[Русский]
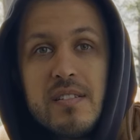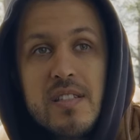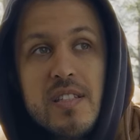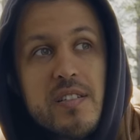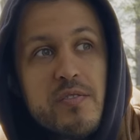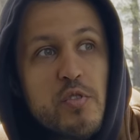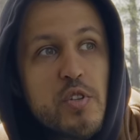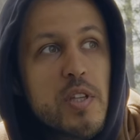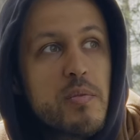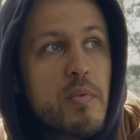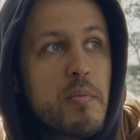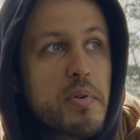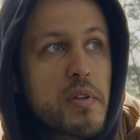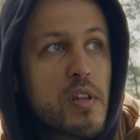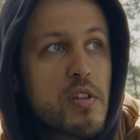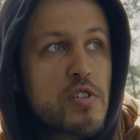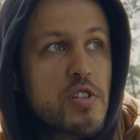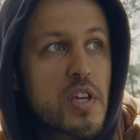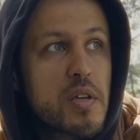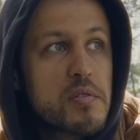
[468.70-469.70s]
Сегодня мы
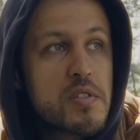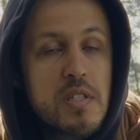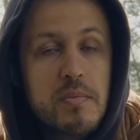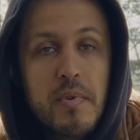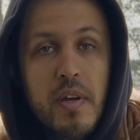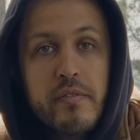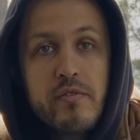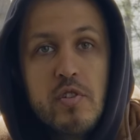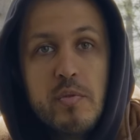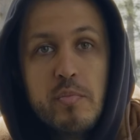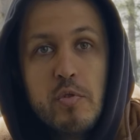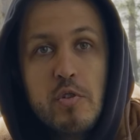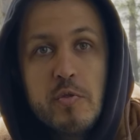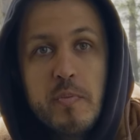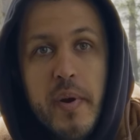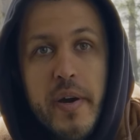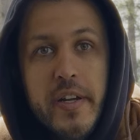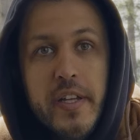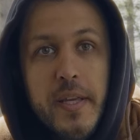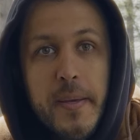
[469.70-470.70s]
продолжаем снимать в Чепош
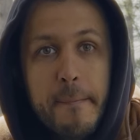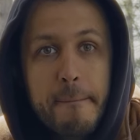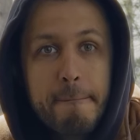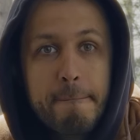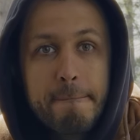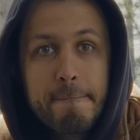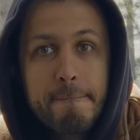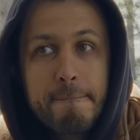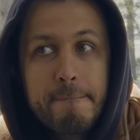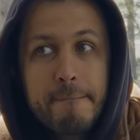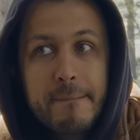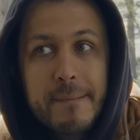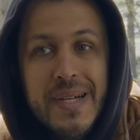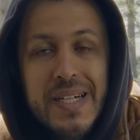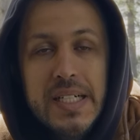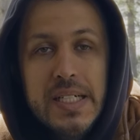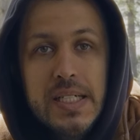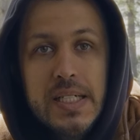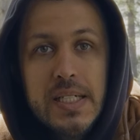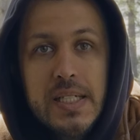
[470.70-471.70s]
парке.
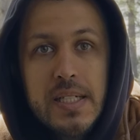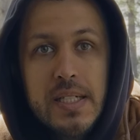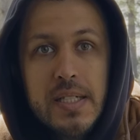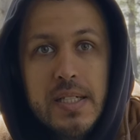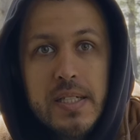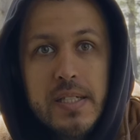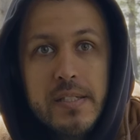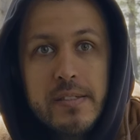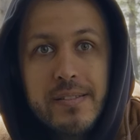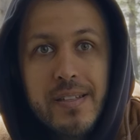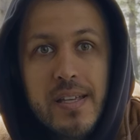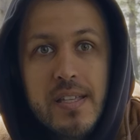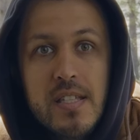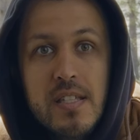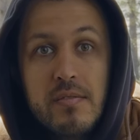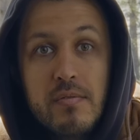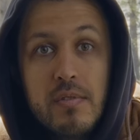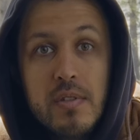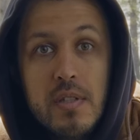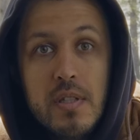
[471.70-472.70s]
У нас
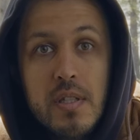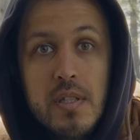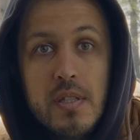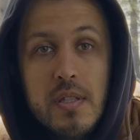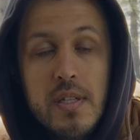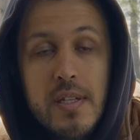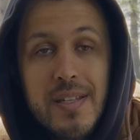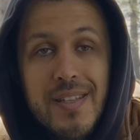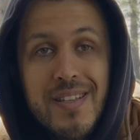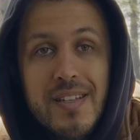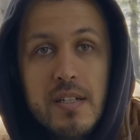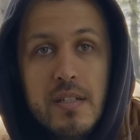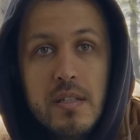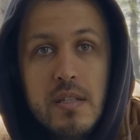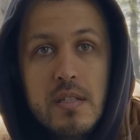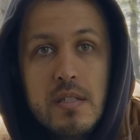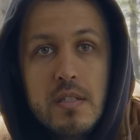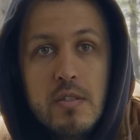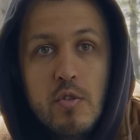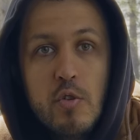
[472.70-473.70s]
сегодня интерьерная
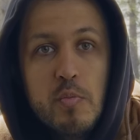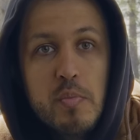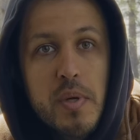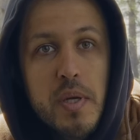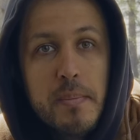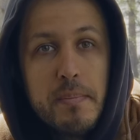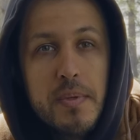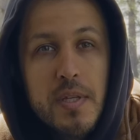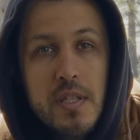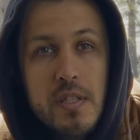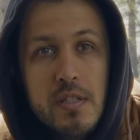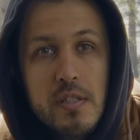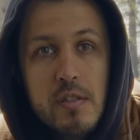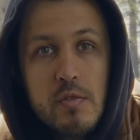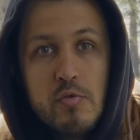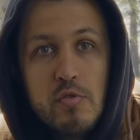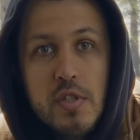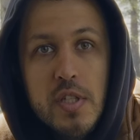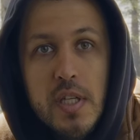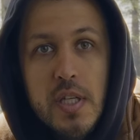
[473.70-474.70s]
съемка без
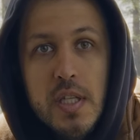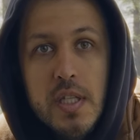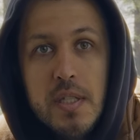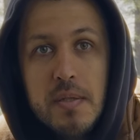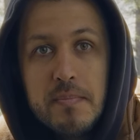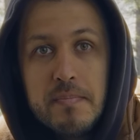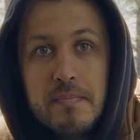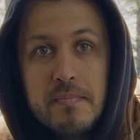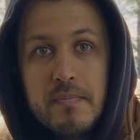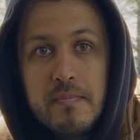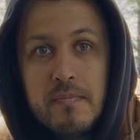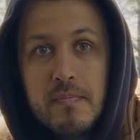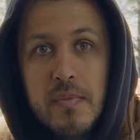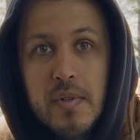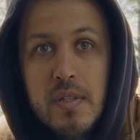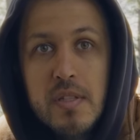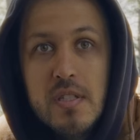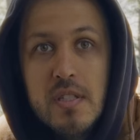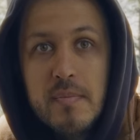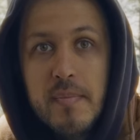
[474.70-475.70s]
людей.
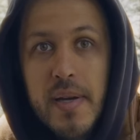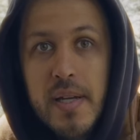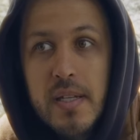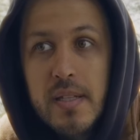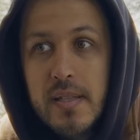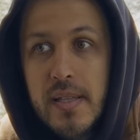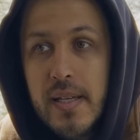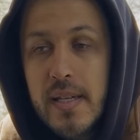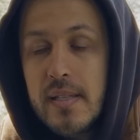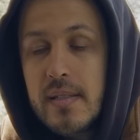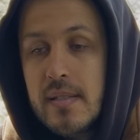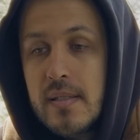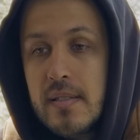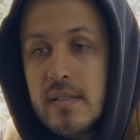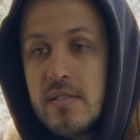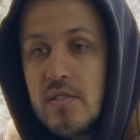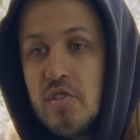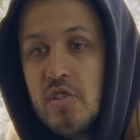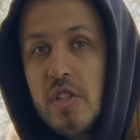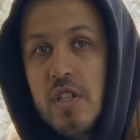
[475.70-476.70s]
Мы снимали тенты,
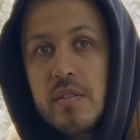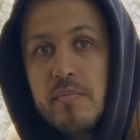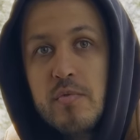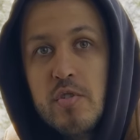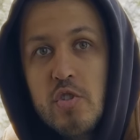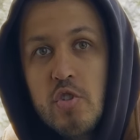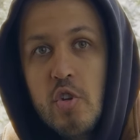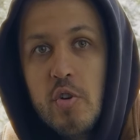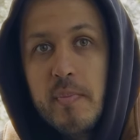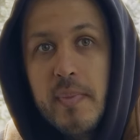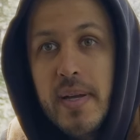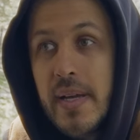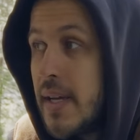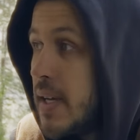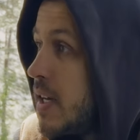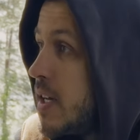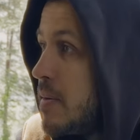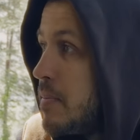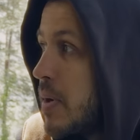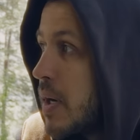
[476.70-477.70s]
сейчас мы ждем,
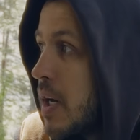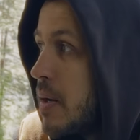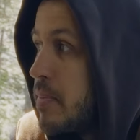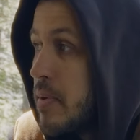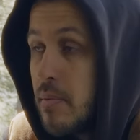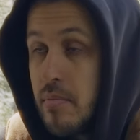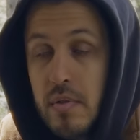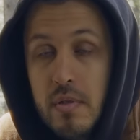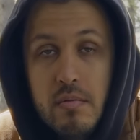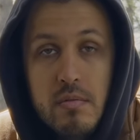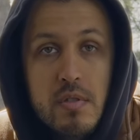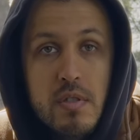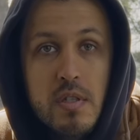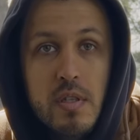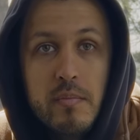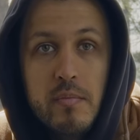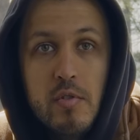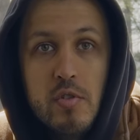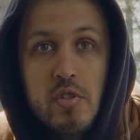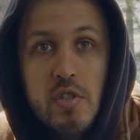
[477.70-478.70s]
пока приберутся
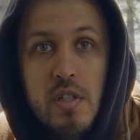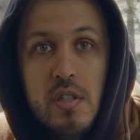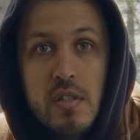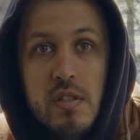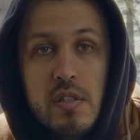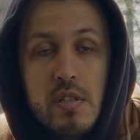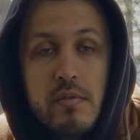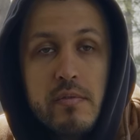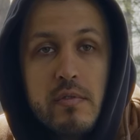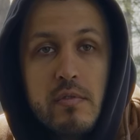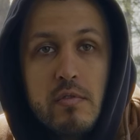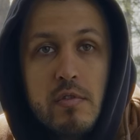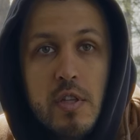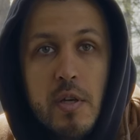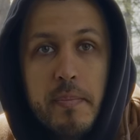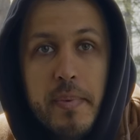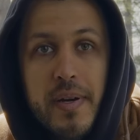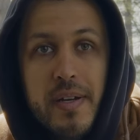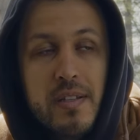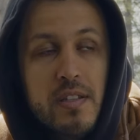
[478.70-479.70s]
немножко, серверуют
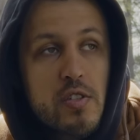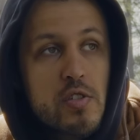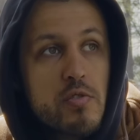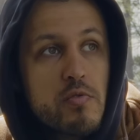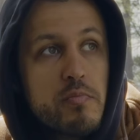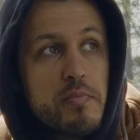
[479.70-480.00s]
апарты, чтобы